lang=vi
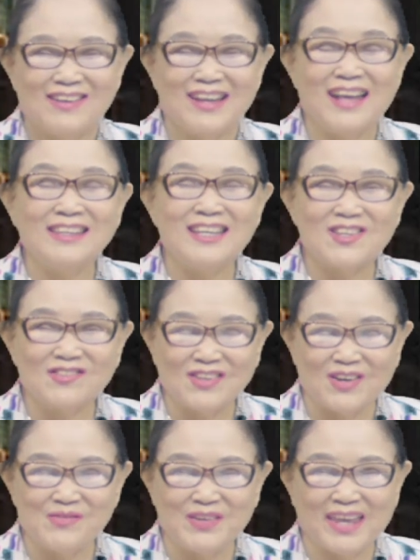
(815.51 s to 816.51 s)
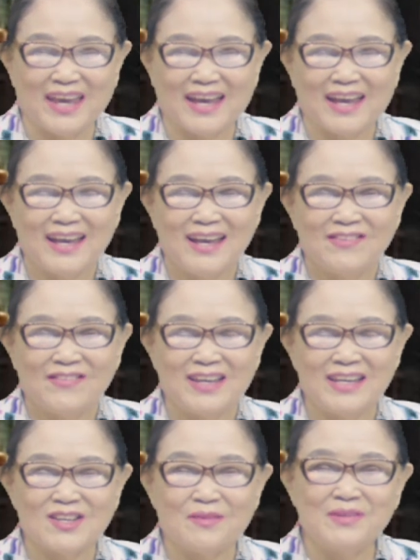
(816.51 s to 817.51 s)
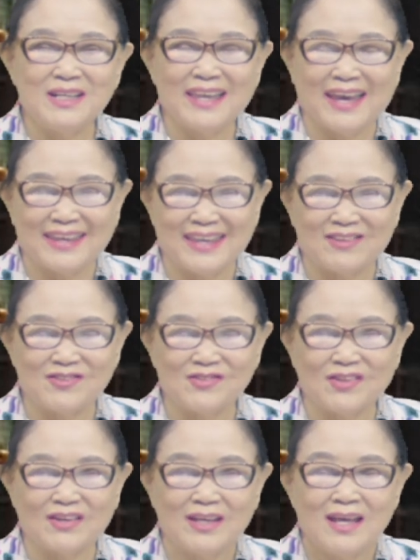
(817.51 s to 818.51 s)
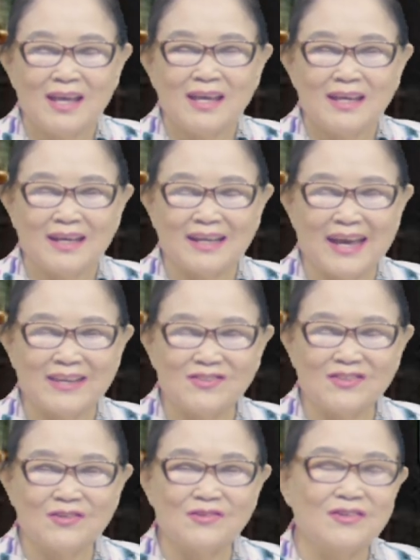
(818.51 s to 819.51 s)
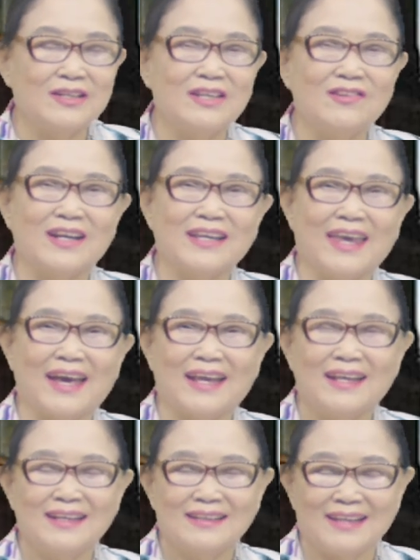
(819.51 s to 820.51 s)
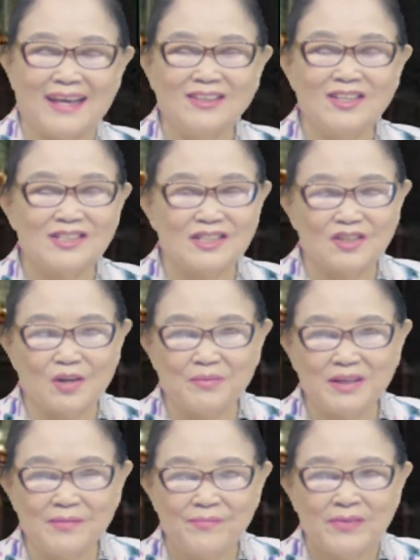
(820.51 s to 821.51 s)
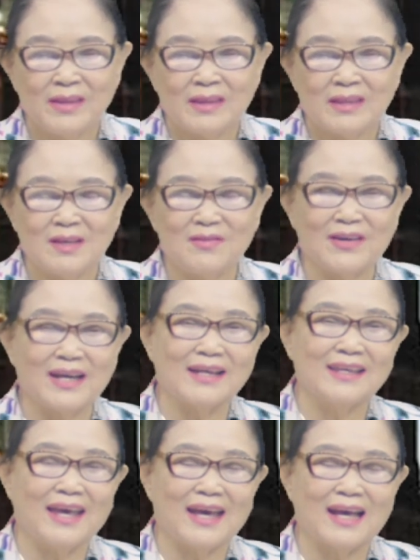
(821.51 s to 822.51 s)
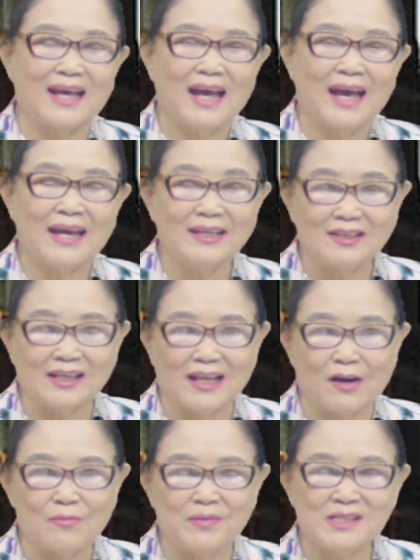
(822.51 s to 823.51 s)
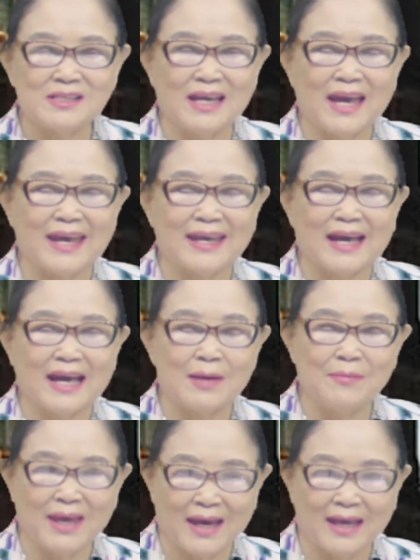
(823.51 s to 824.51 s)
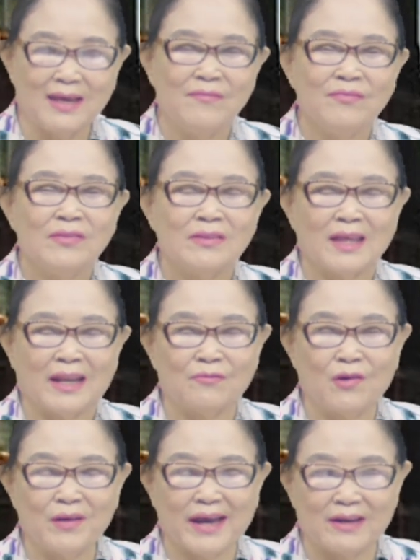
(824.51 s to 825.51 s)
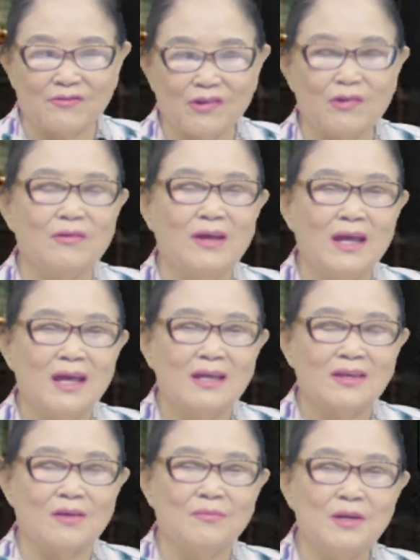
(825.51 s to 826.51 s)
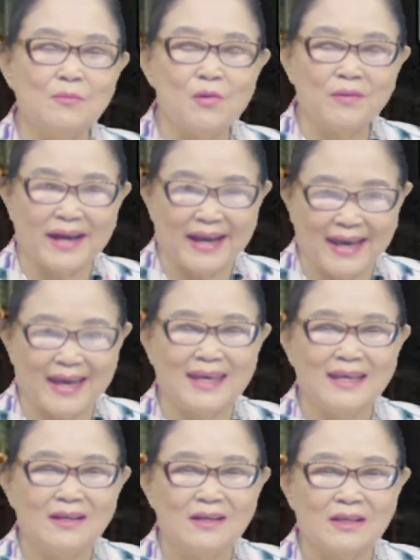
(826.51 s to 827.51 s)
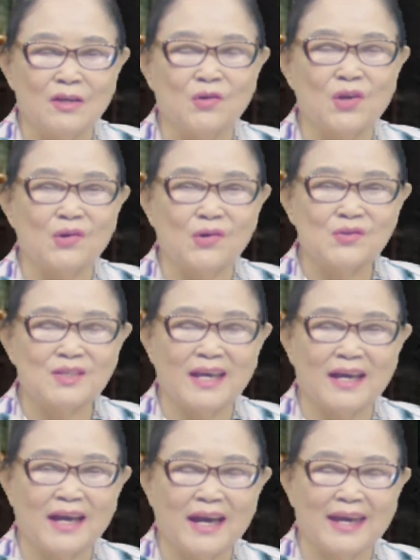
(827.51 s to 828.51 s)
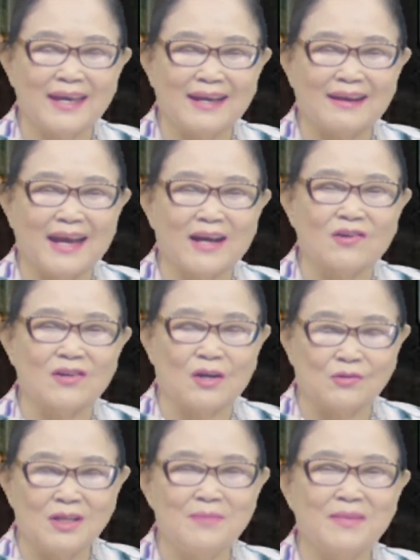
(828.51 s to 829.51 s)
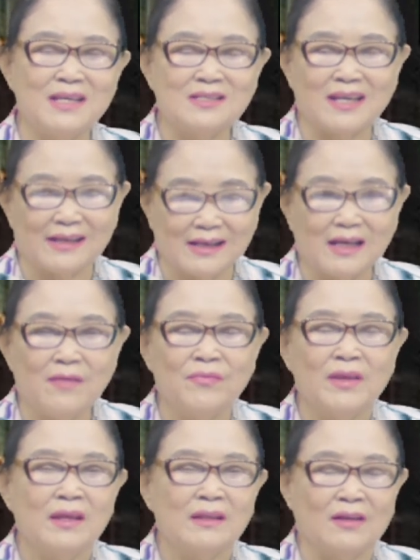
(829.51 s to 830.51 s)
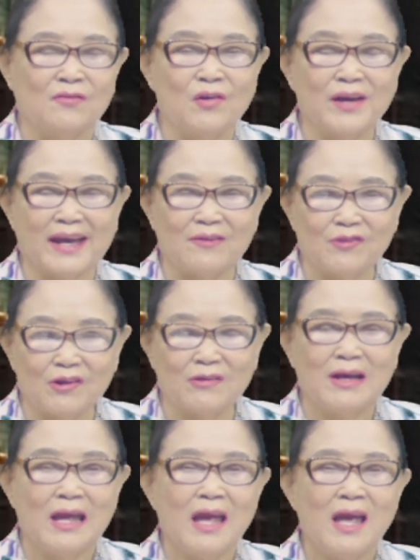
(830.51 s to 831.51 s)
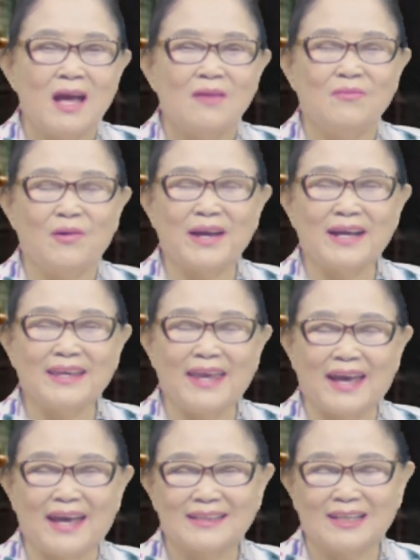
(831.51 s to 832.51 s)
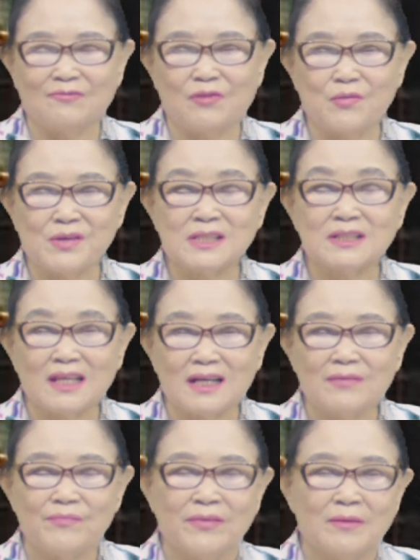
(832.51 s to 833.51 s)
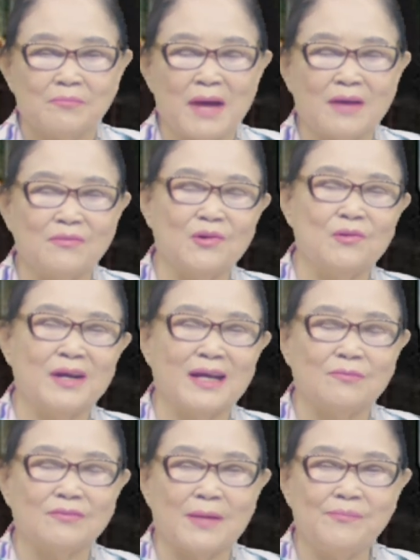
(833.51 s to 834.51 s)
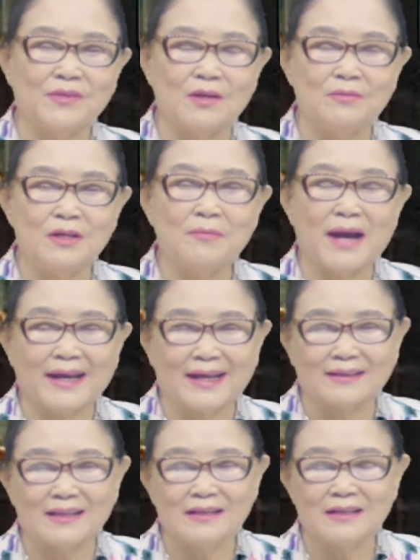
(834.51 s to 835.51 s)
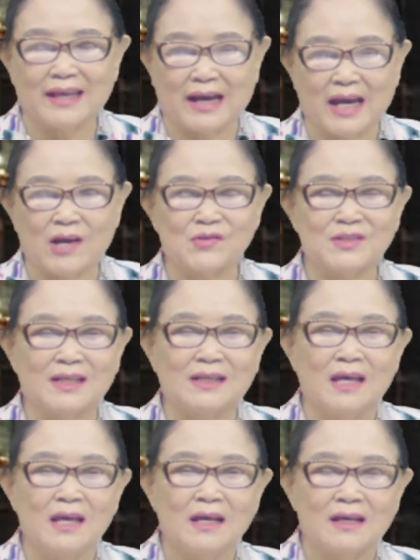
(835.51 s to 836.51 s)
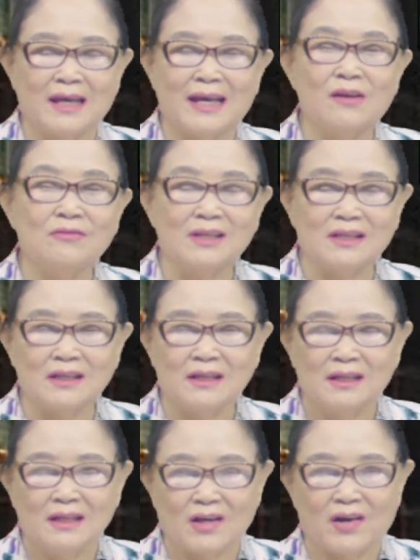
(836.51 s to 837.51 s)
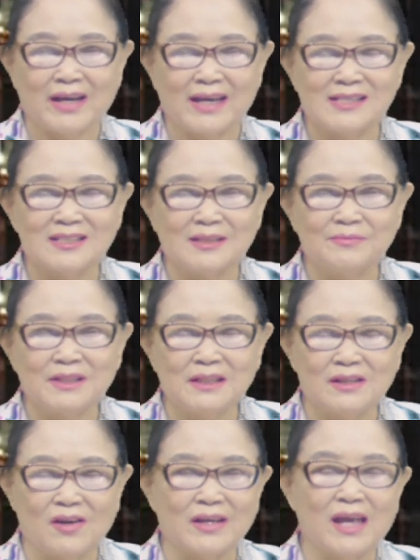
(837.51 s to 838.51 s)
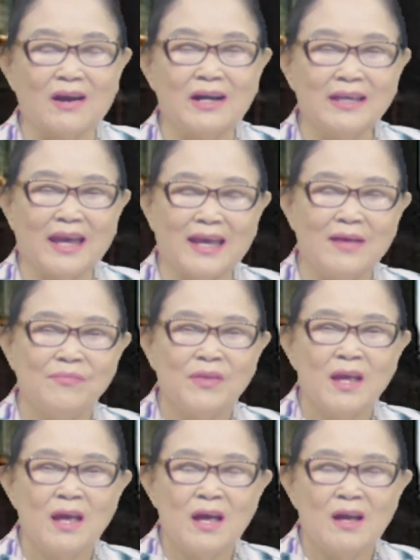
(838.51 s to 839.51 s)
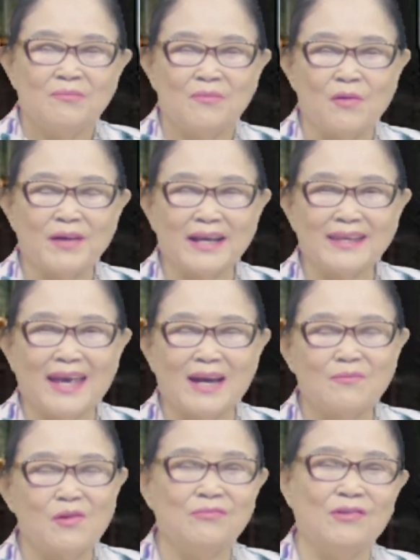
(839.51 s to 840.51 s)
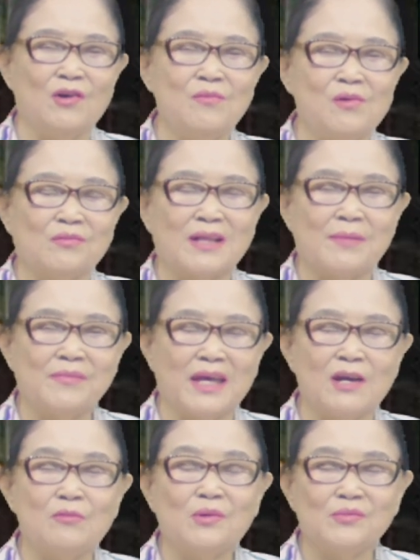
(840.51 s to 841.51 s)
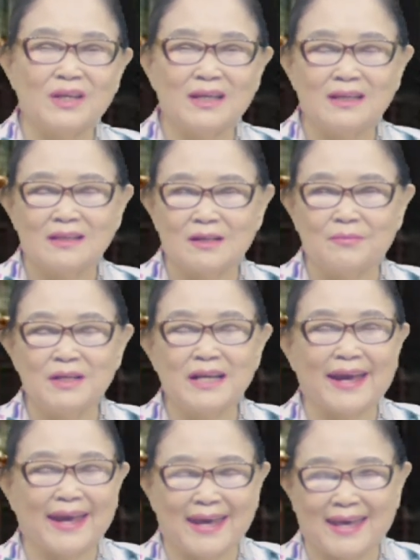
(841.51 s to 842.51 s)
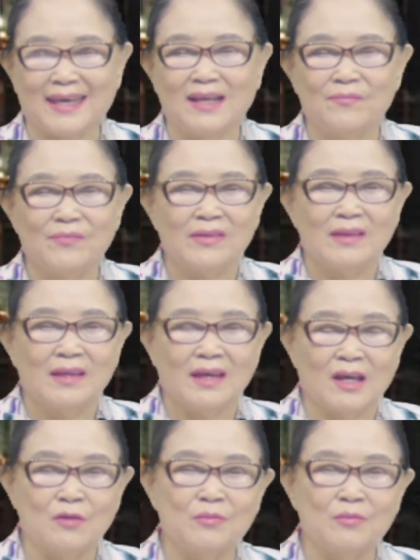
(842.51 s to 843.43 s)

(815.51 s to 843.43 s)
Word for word: Đến với chúng tôi mua nhà, quý vị cho mướn nhà, giao chúng tôi. Hiện nay chúng tôi cũng có nhiều căn nhà đến thị trường cho mướn. Nhưng mà căn nhà hai tầng lầu mới xây hai nghìn không trăm hai mươi hai, thành phố Garden Grove cho mướn bốn nghìn hai trăm, nhiều chỗ đậu xe, hai gara còn đậu thêm mấy xe nữa, thành phố Garden Grove. Một căn nhà thành phố Westminster, ba phòng ngủ hàng tắm cho mướn ba nghìn bốn trăm, nhận housing ngay góc đường, cỏ cây xanh mướt, dọn nhà ở ngay. Một căn nhà một ngủ một tắm El Monte cho mướn một nghìn hai trăm. El